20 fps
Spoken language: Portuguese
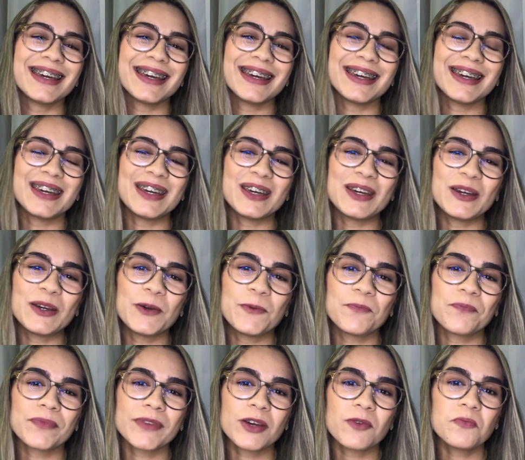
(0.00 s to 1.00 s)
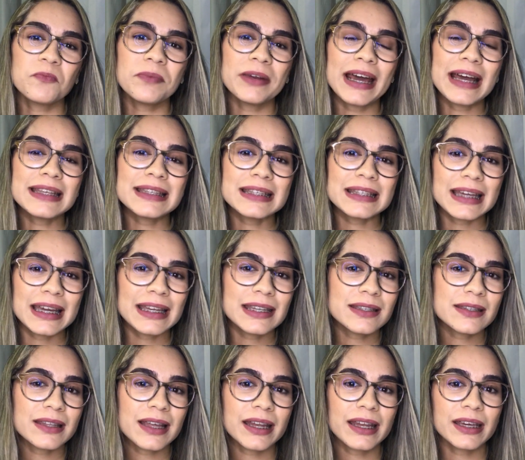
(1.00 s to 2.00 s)
É, é um prazer
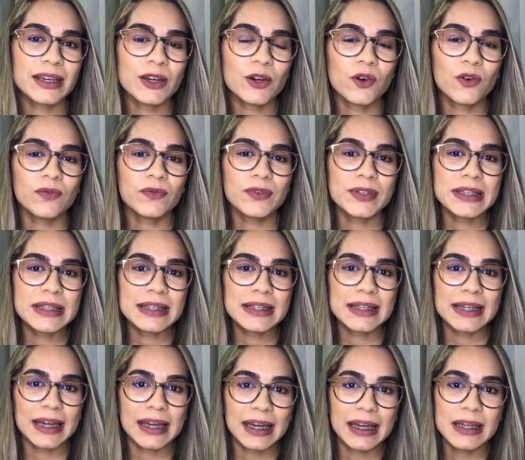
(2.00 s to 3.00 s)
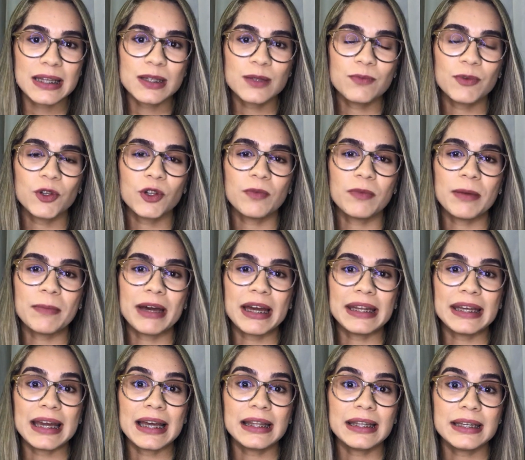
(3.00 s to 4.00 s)
estar aqui com vocês. Meu nome é
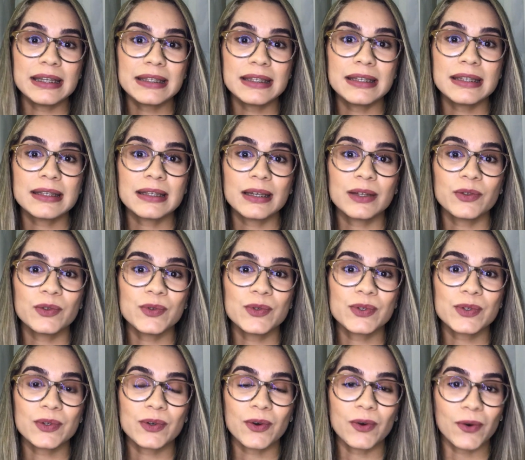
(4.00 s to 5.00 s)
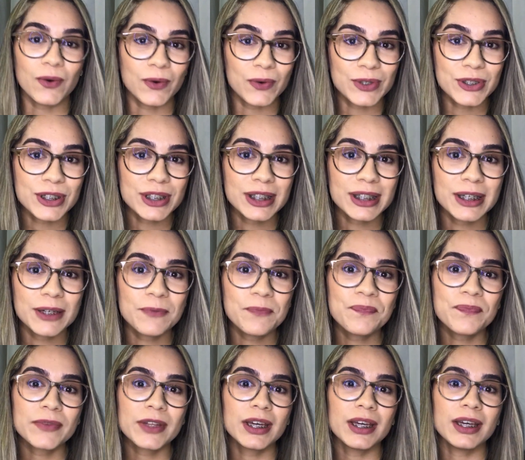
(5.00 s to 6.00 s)
Maria Alice Santos Costa.
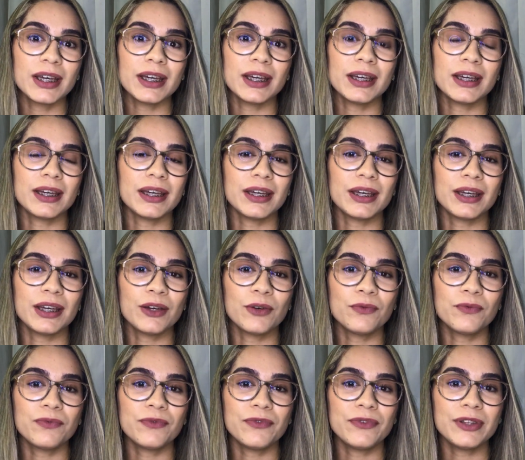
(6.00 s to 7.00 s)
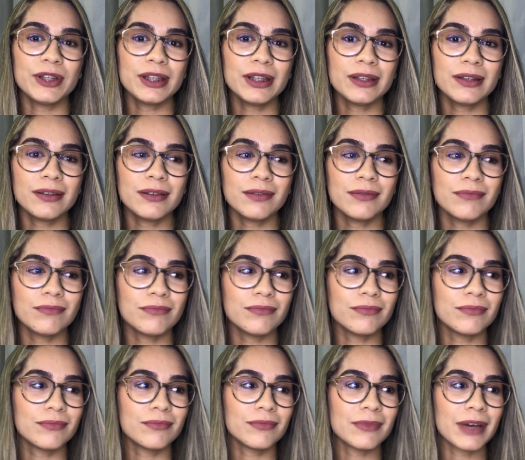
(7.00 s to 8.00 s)
É, eu vim
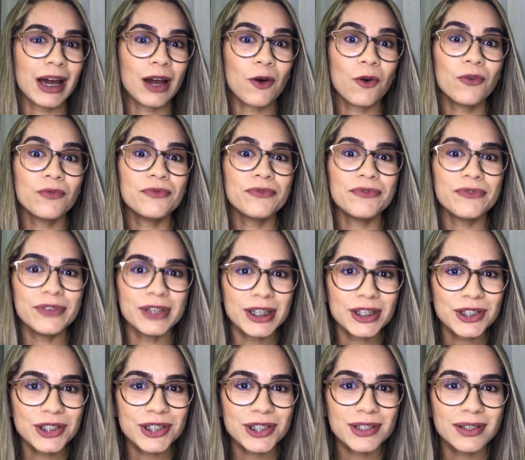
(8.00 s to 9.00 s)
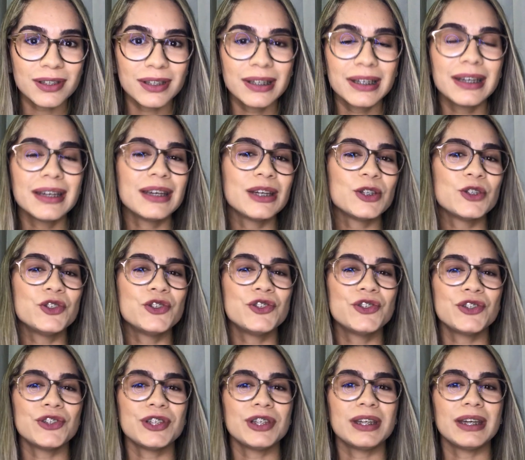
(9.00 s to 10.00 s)
a convite
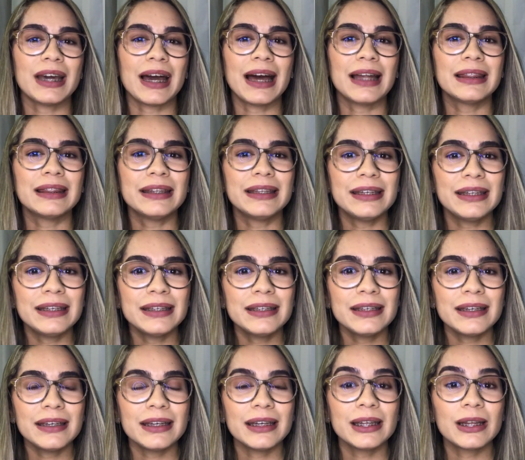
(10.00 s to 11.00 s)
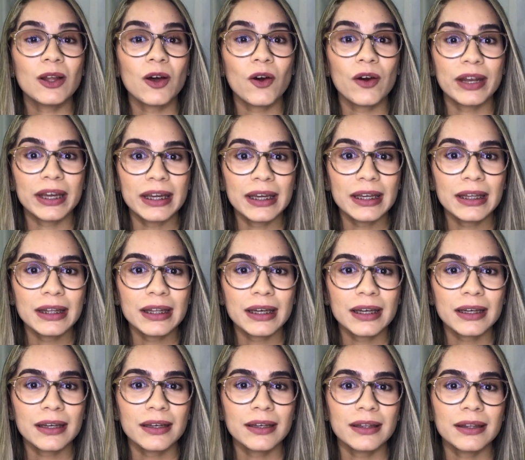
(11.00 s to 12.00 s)
de Aline e
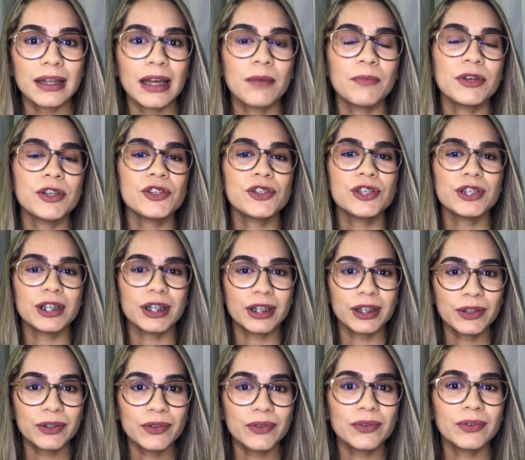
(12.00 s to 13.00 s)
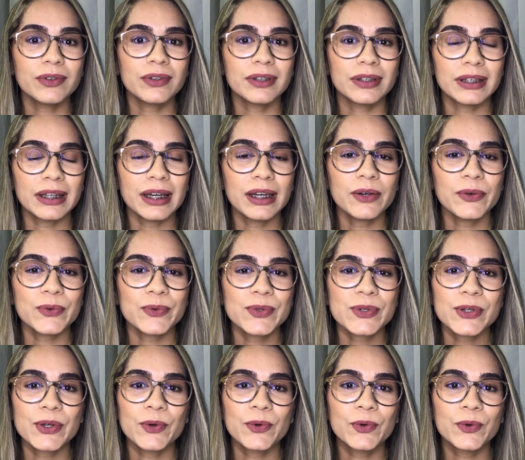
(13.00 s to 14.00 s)
Lorena intermediando né, o
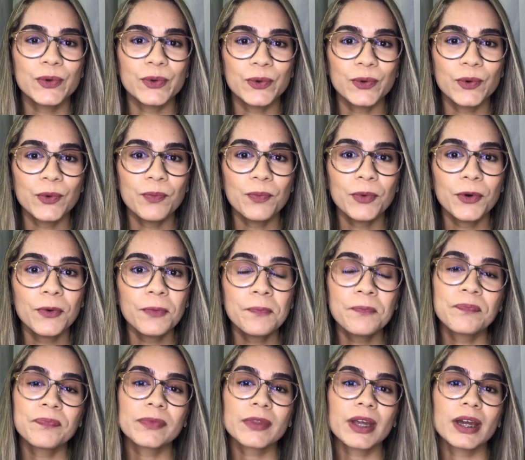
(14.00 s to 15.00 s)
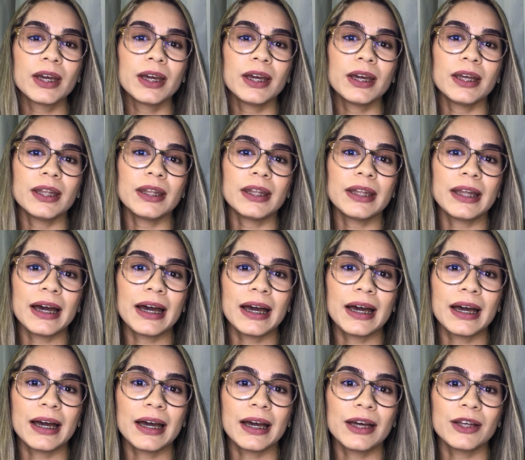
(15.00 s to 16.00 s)
seu grupo
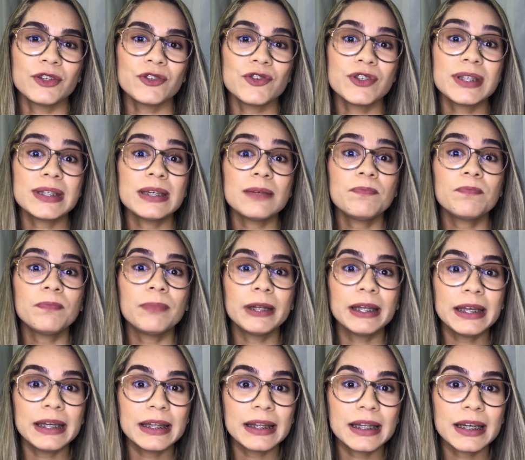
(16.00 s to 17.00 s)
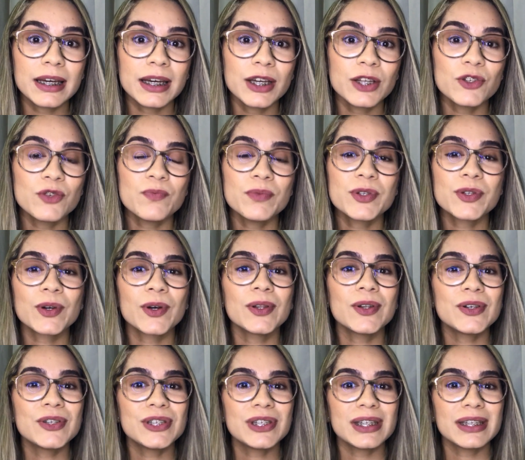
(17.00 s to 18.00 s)
na disciplina de
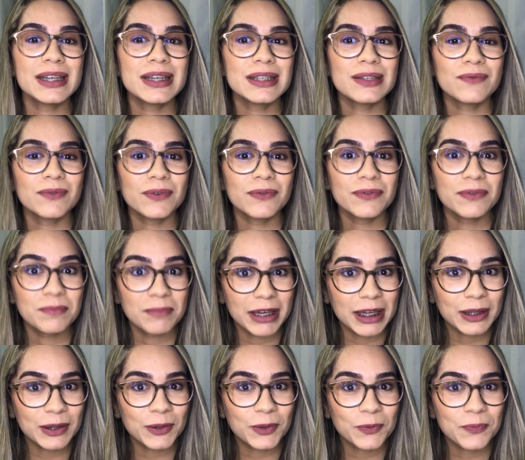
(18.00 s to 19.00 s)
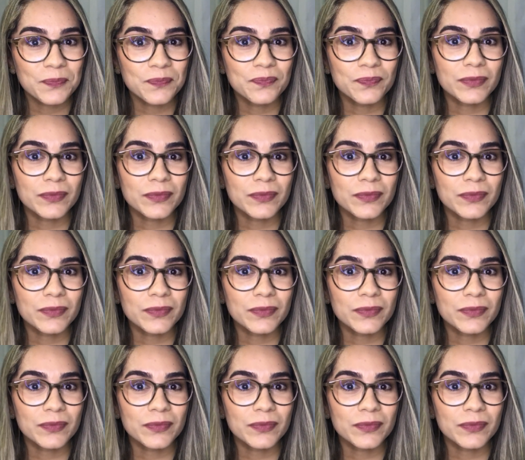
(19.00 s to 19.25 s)
Psicologia e Desenvolvimento.